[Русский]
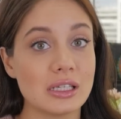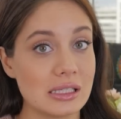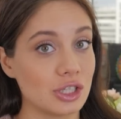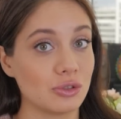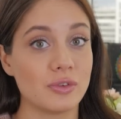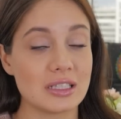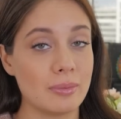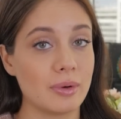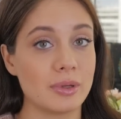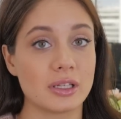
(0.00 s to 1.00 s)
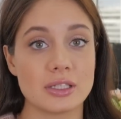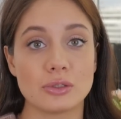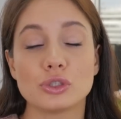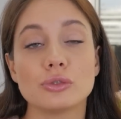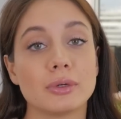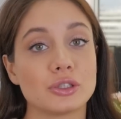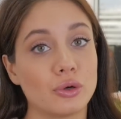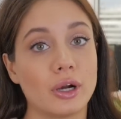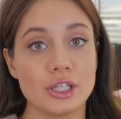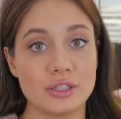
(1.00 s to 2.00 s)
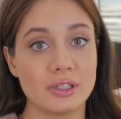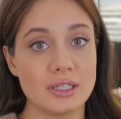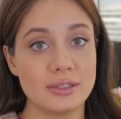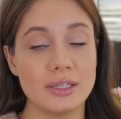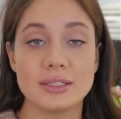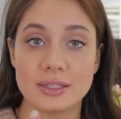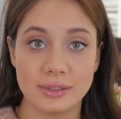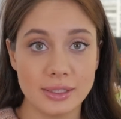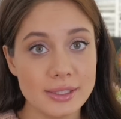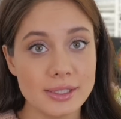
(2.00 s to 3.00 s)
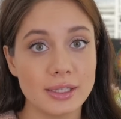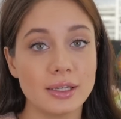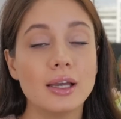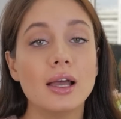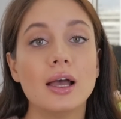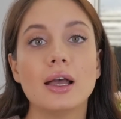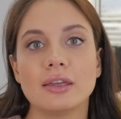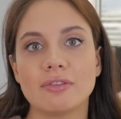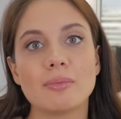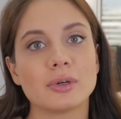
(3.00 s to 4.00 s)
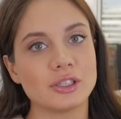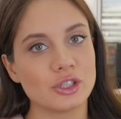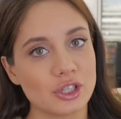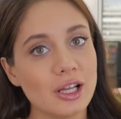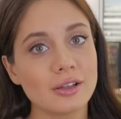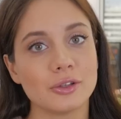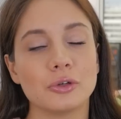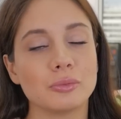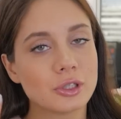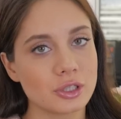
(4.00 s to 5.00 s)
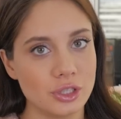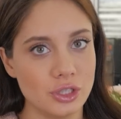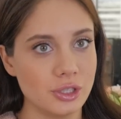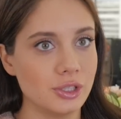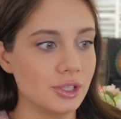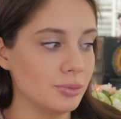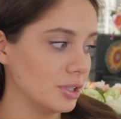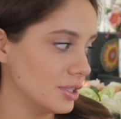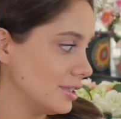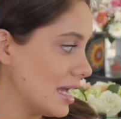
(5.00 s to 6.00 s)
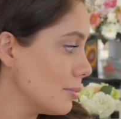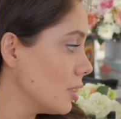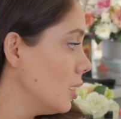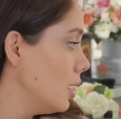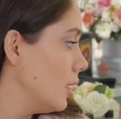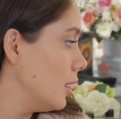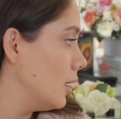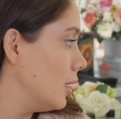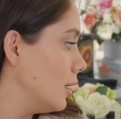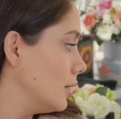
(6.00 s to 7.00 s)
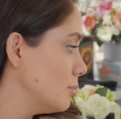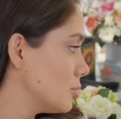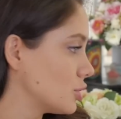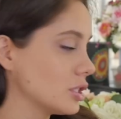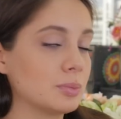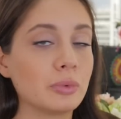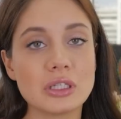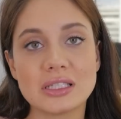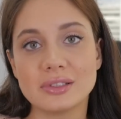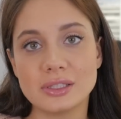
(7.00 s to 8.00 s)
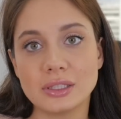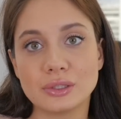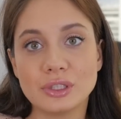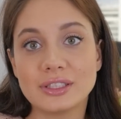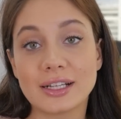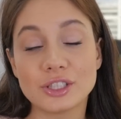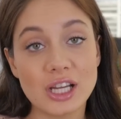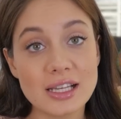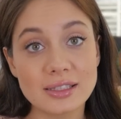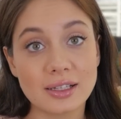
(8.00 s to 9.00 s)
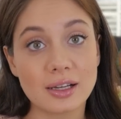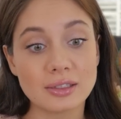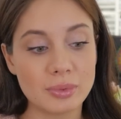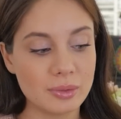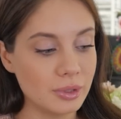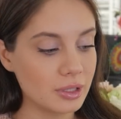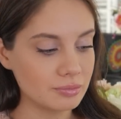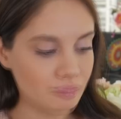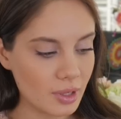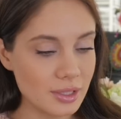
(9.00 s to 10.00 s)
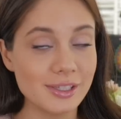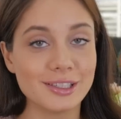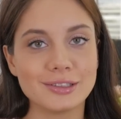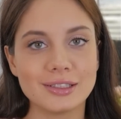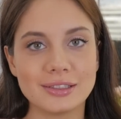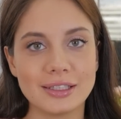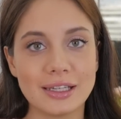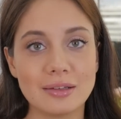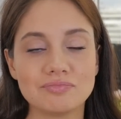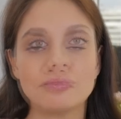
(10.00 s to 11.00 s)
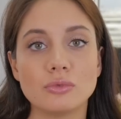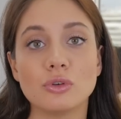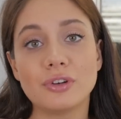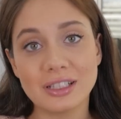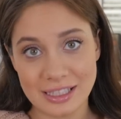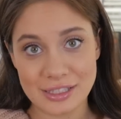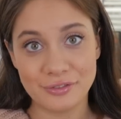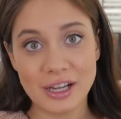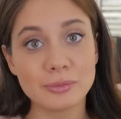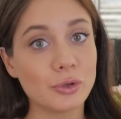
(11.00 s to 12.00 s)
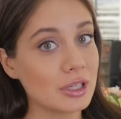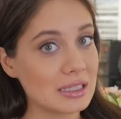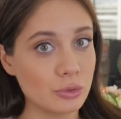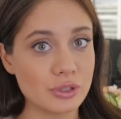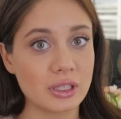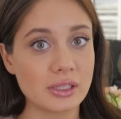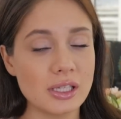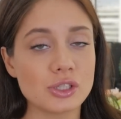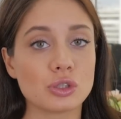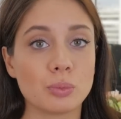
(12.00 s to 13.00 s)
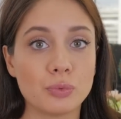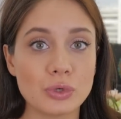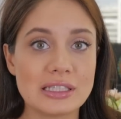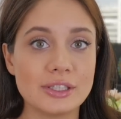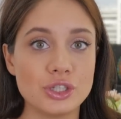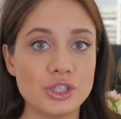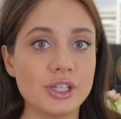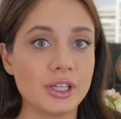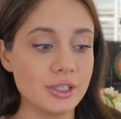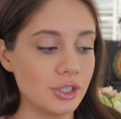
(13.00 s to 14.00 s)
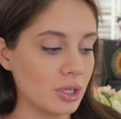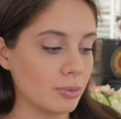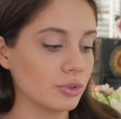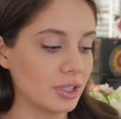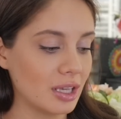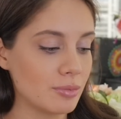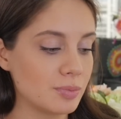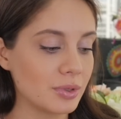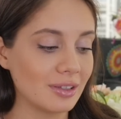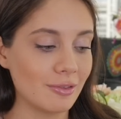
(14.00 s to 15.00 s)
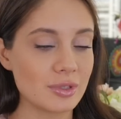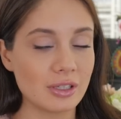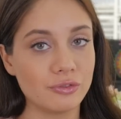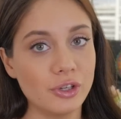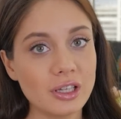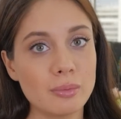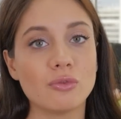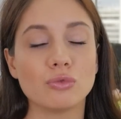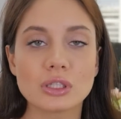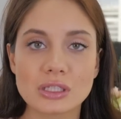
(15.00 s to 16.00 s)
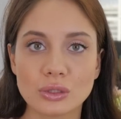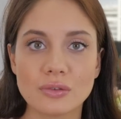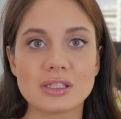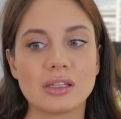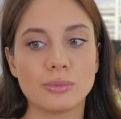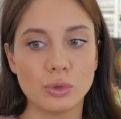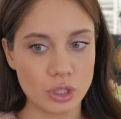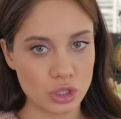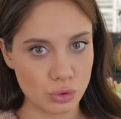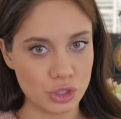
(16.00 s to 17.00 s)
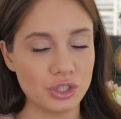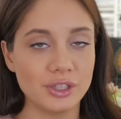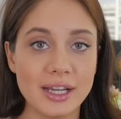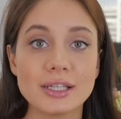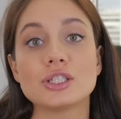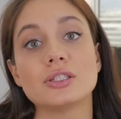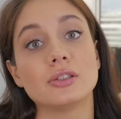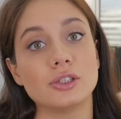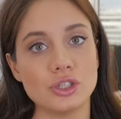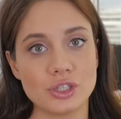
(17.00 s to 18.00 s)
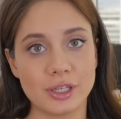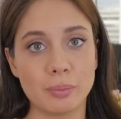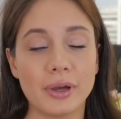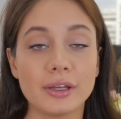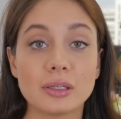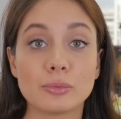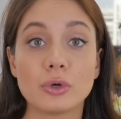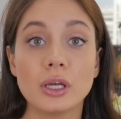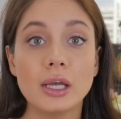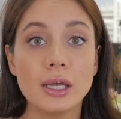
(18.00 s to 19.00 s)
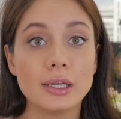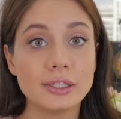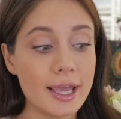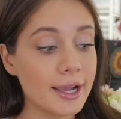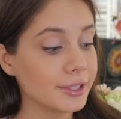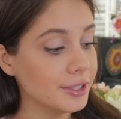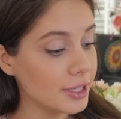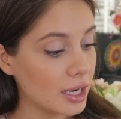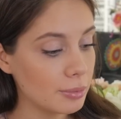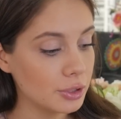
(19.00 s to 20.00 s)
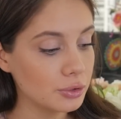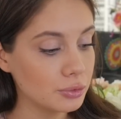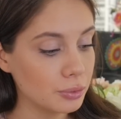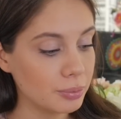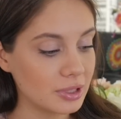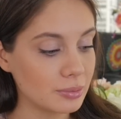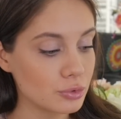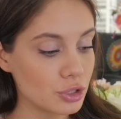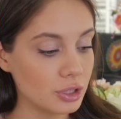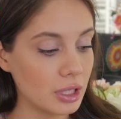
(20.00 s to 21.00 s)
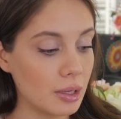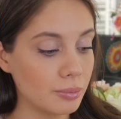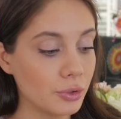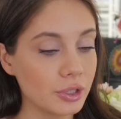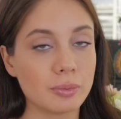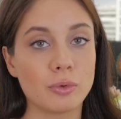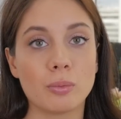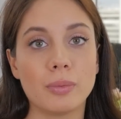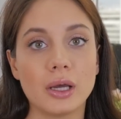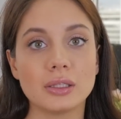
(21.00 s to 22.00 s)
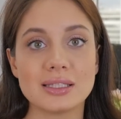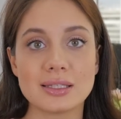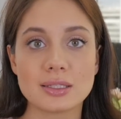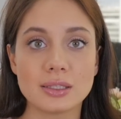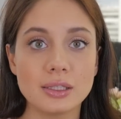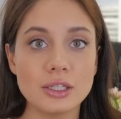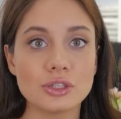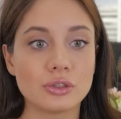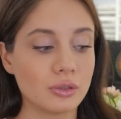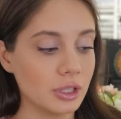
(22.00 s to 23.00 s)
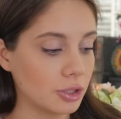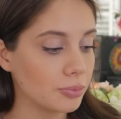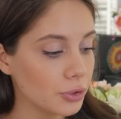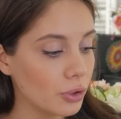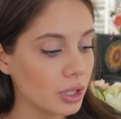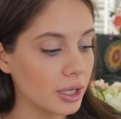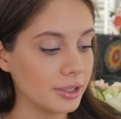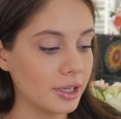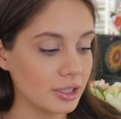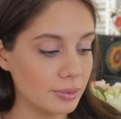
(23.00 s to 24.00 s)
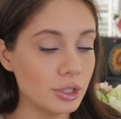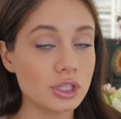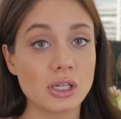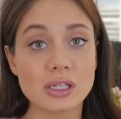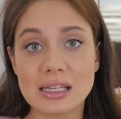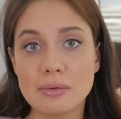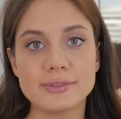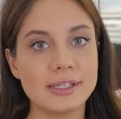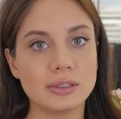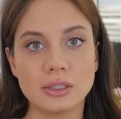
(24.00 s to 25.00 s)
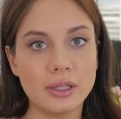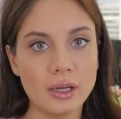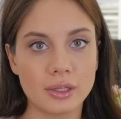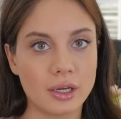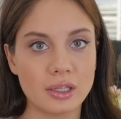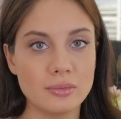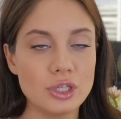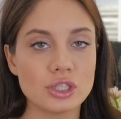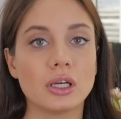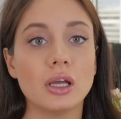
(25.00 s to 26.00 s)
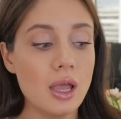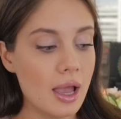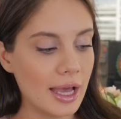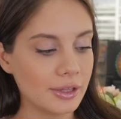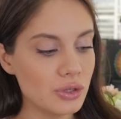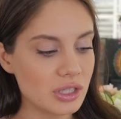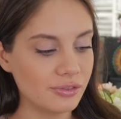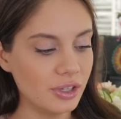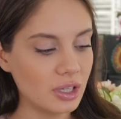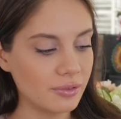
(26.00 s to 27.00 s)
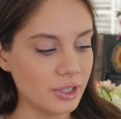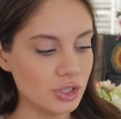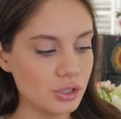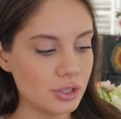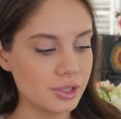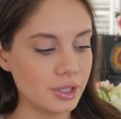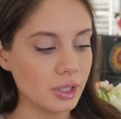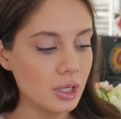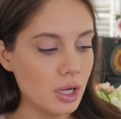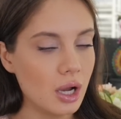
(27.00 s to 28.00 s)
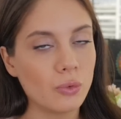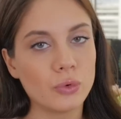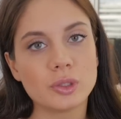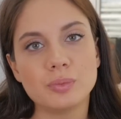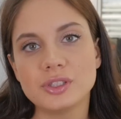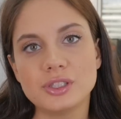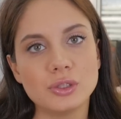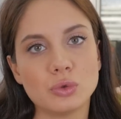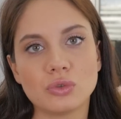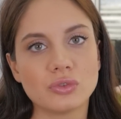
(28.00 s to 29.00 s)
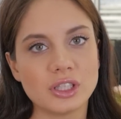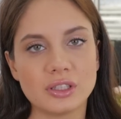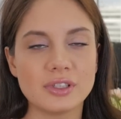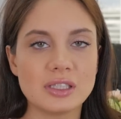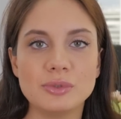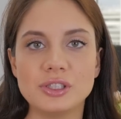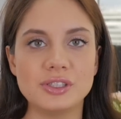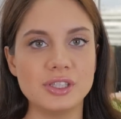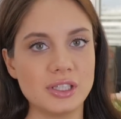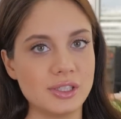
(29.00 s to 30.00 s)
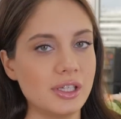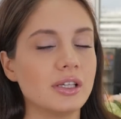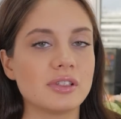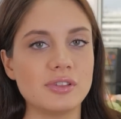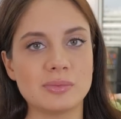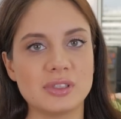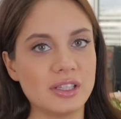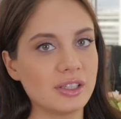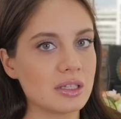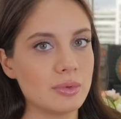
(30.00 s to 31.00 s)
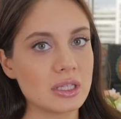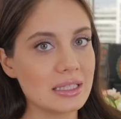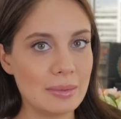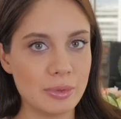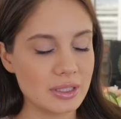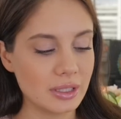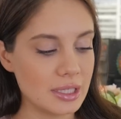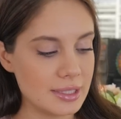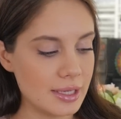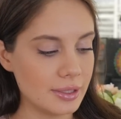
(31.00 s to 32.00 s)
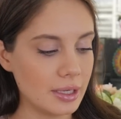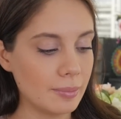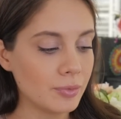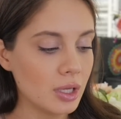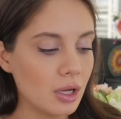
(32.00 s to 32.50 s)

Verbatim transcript: Если же у вас, например, есть очень большое количество кистей и синтетики, и вам их не жалко, то можно чистить этими кистями, а, либо же использовать их не так часто, как, например, делала это я но факт есть факт, многие со мной согласятся, что после очищения кисточками вот такими спиртовыми салфетками вор становится намного жестче, даже синтетически. Поэтому я их не рекомендую, потому что многих покупают из-за цены, что их много, это экономично. На самом деле это не так экономично. Одной салфеткой вы очистите от 5 до где-то 80 кистей, в зависимости от размера и степени загрязнения.